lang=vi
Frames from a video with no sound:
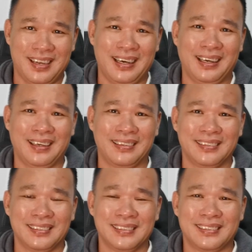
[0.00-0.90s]
à,
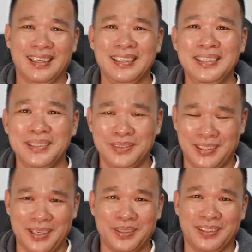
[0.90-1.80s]
đã
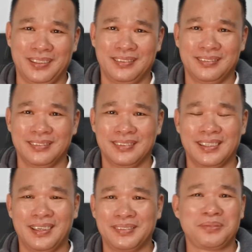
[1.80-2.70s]
yêu rồi
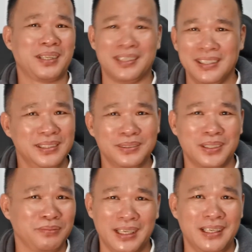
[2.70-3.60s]
đó trong tình
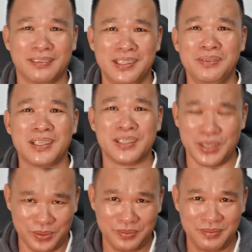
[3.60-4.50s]
yêu thì không thể nào thiếu
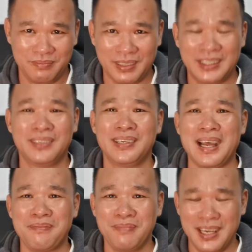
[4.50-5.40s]
tình dục mà khi
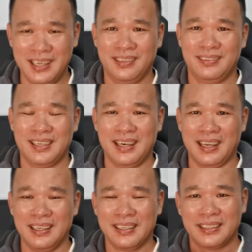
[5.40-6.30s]
nói đam mê đây
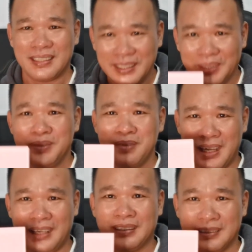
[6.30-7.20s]
là cái kiểu
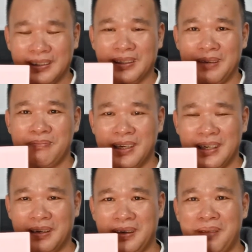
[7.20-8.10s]
mà hai người họ đam
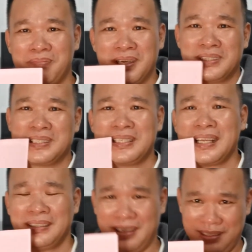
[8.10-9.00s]
mê họ đam mê
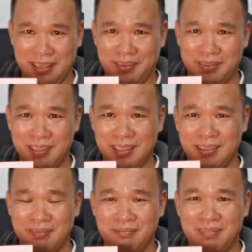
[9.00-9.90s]
xác thịt nhau
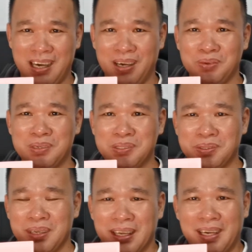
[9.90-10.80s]
và luôn
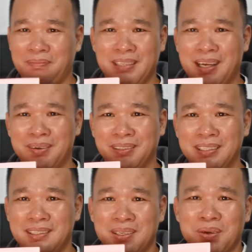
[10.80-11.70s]
luôn gặp nhau
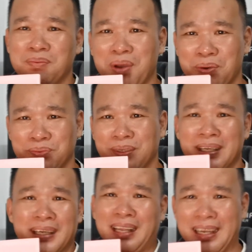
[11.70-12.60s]
thích đụng đụng
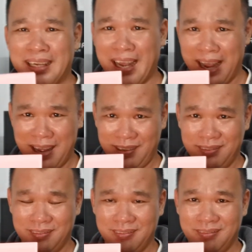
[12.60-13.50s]
cả cả